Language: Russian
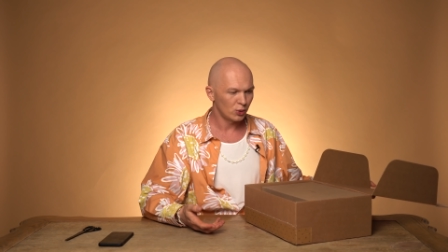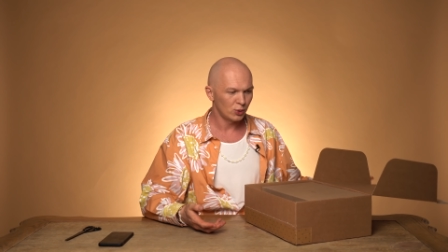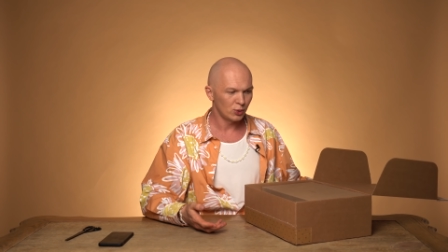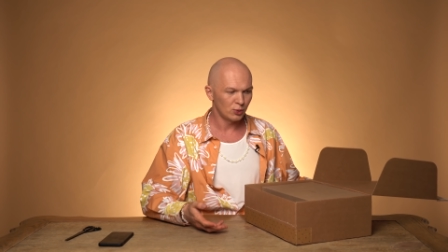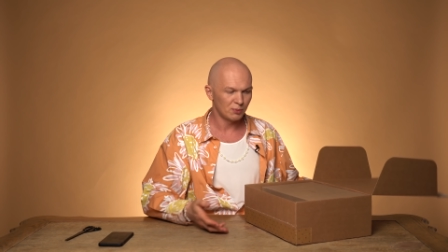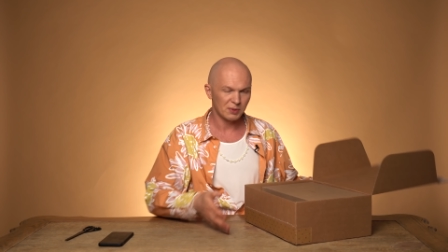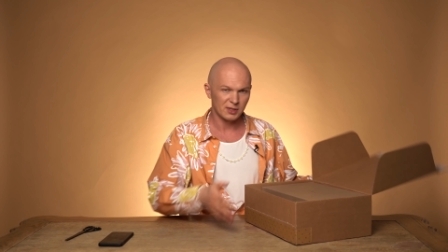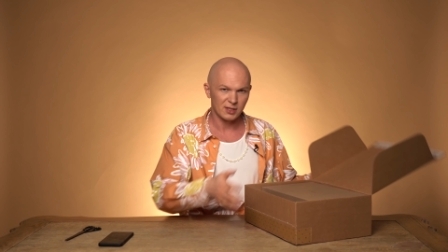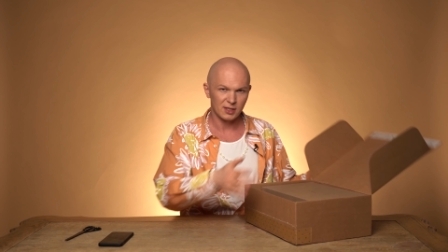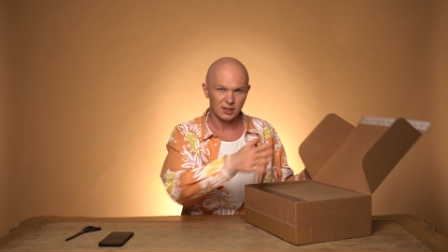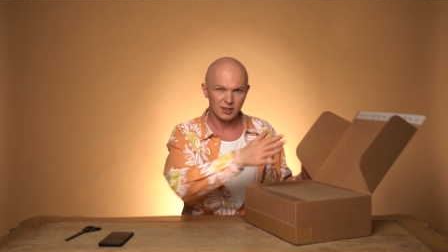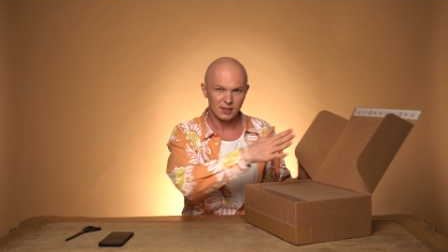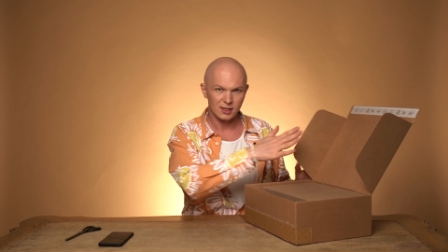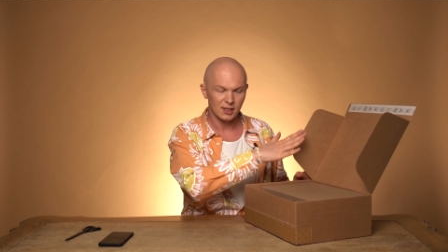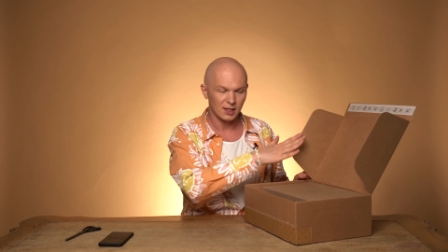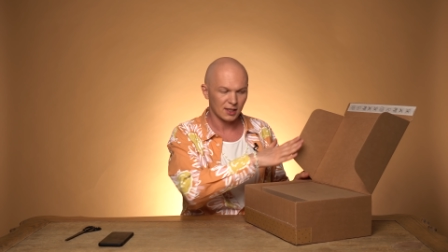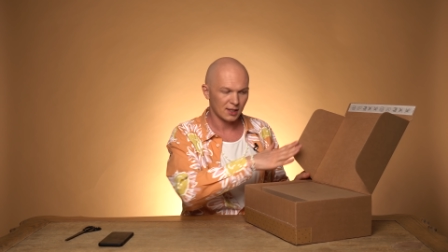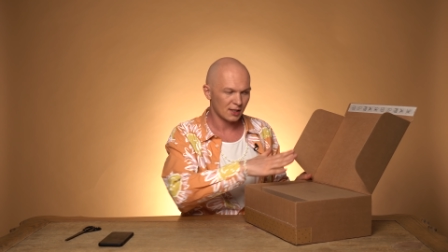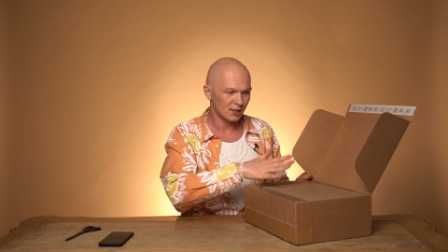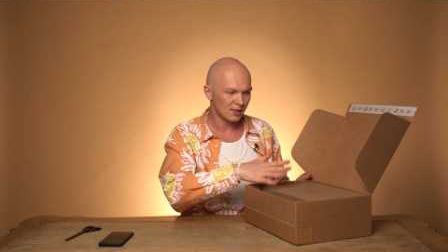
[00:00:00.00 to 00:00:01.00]
О, посмотрите,
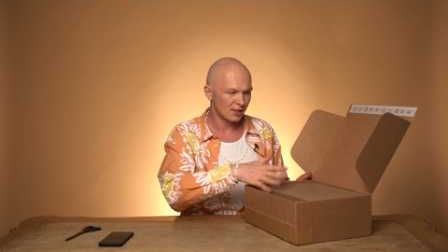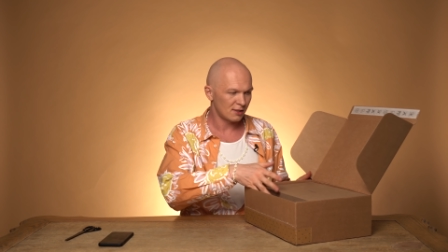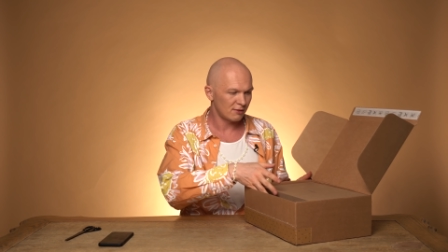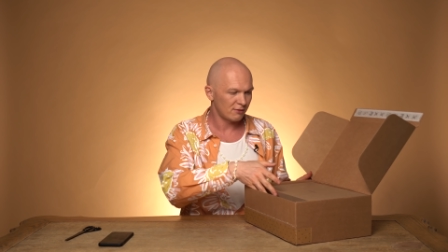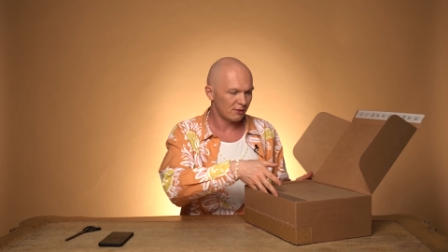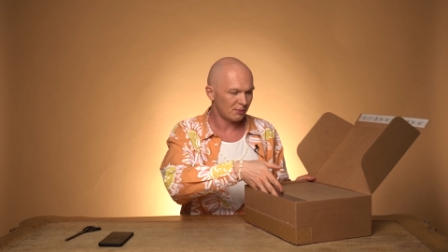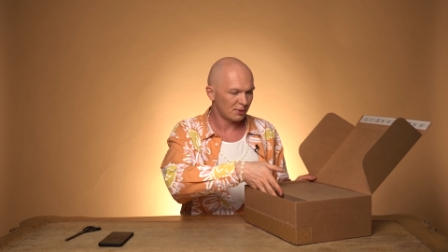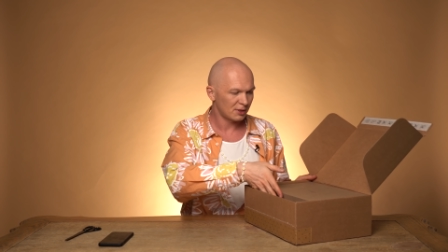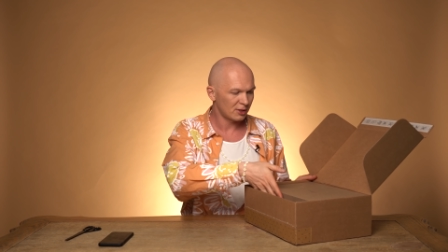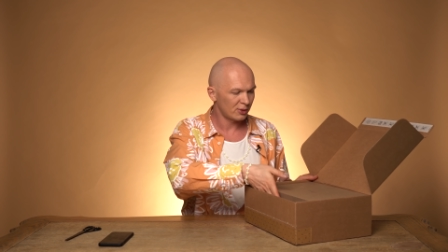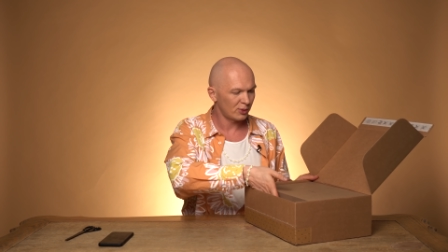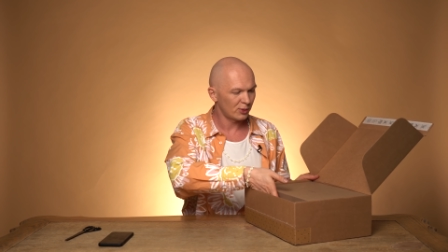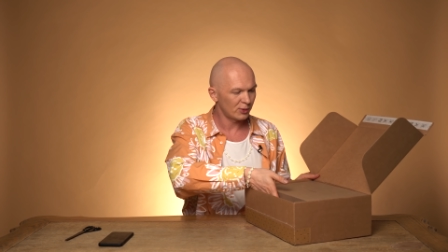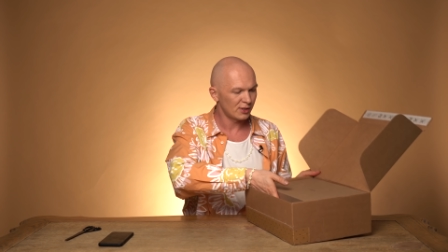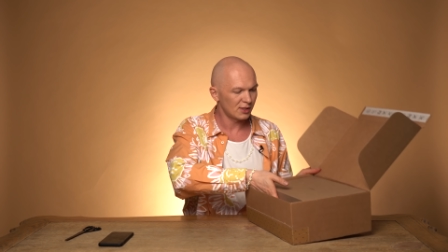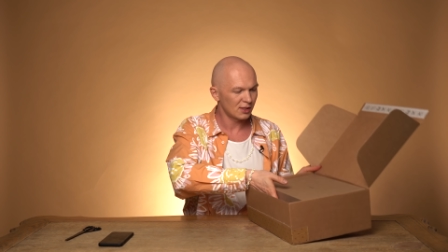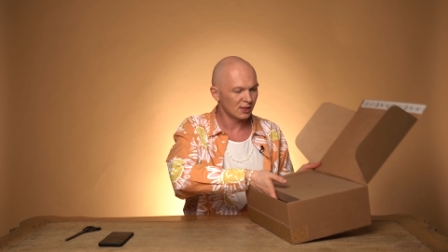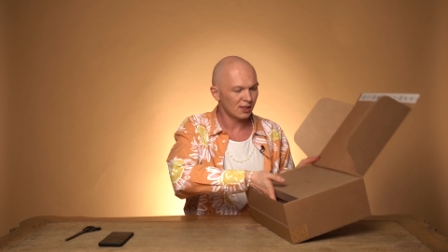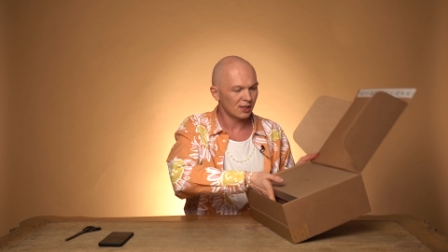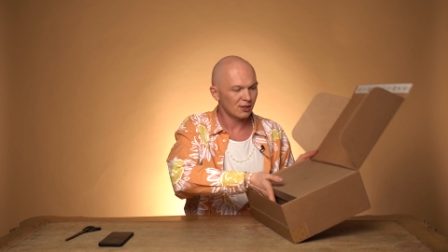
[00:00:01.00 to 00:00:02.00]
как красиво
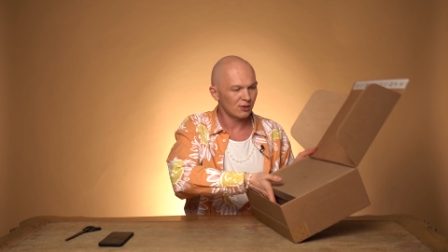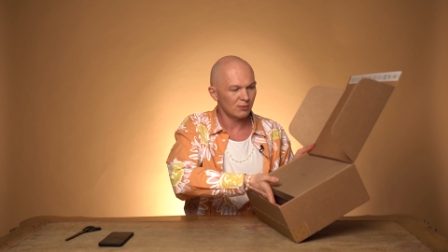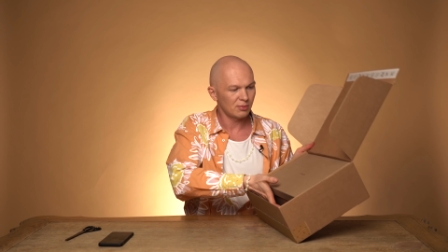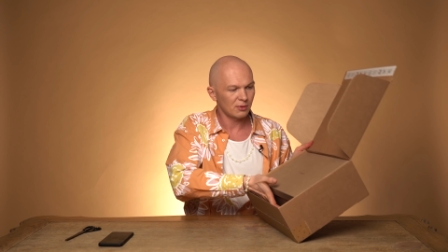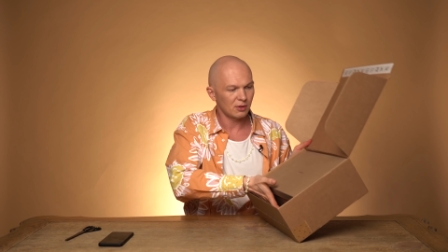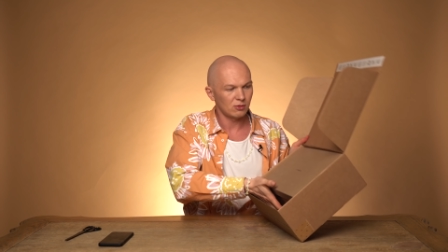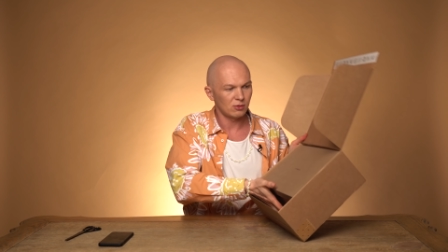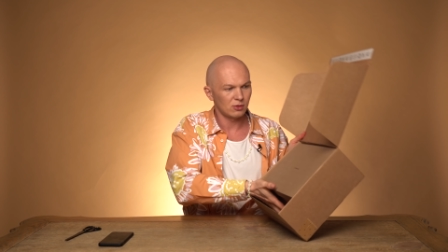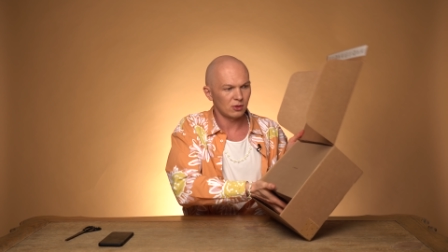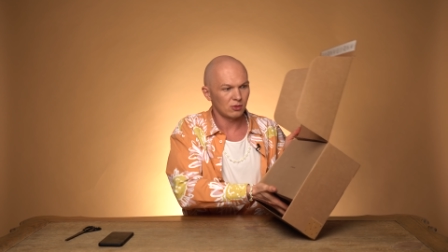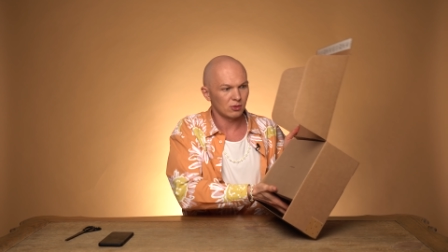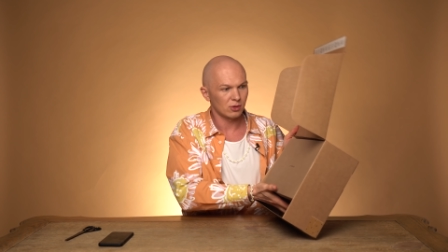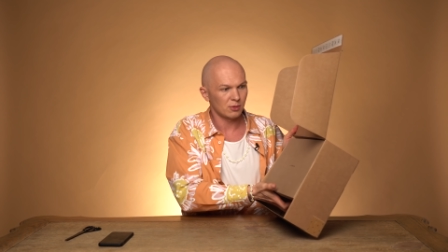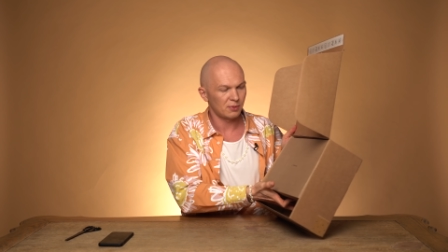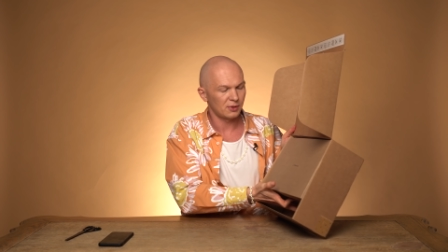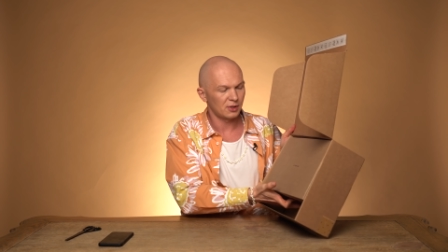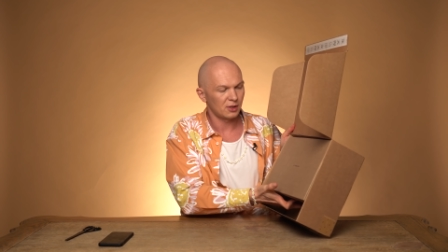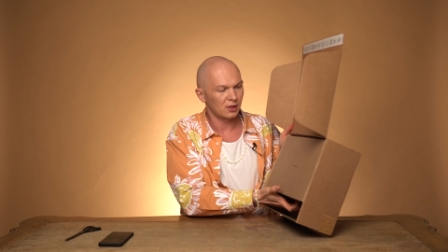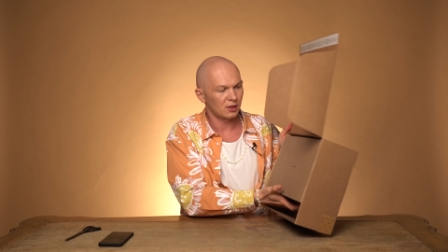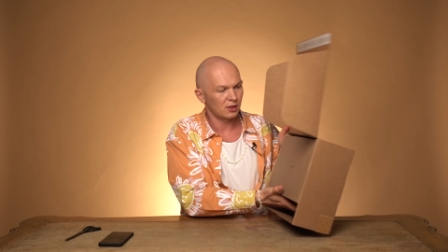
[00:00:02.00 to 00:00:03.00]
подходит коробка. О,
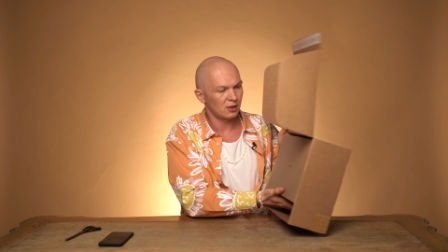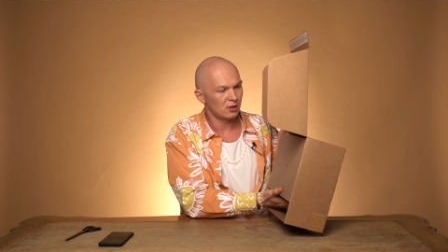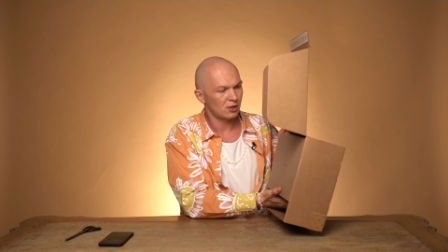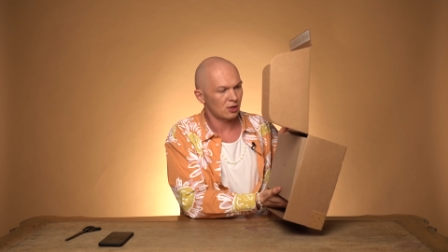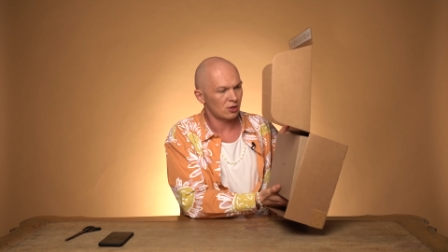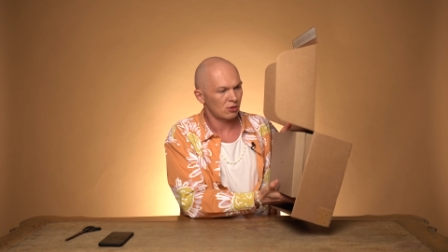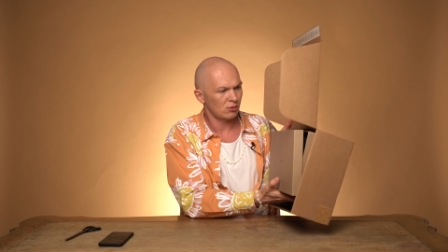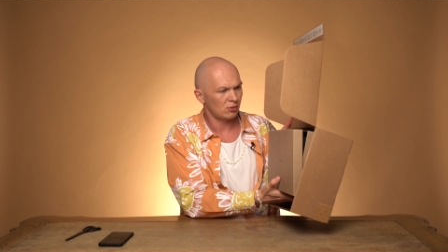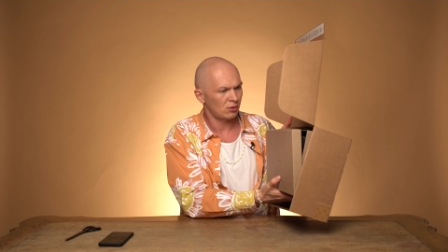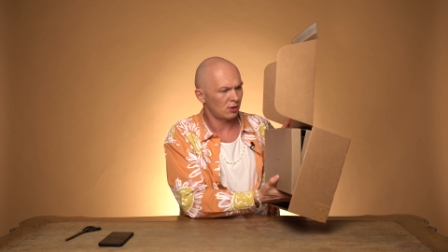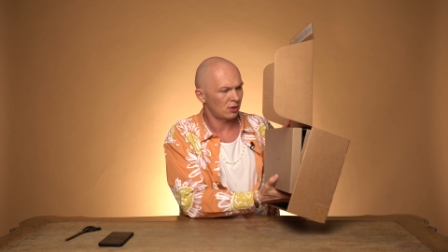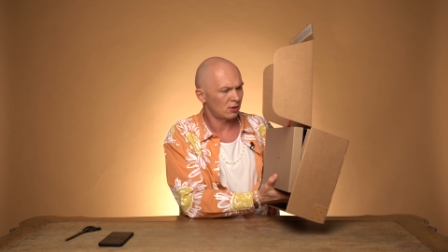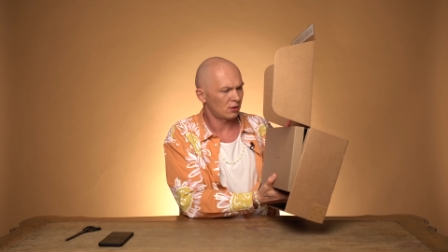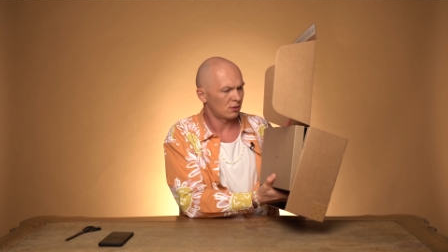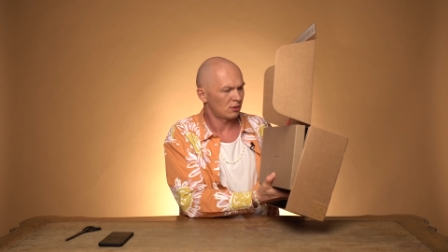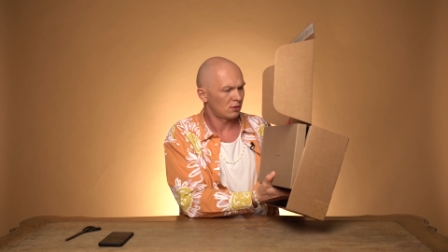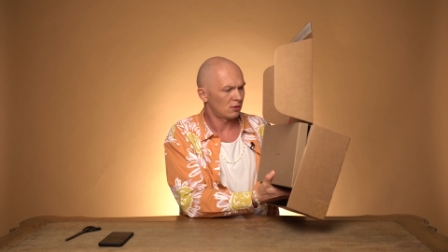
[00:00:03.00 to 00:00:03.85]
господи, какие тяжелые.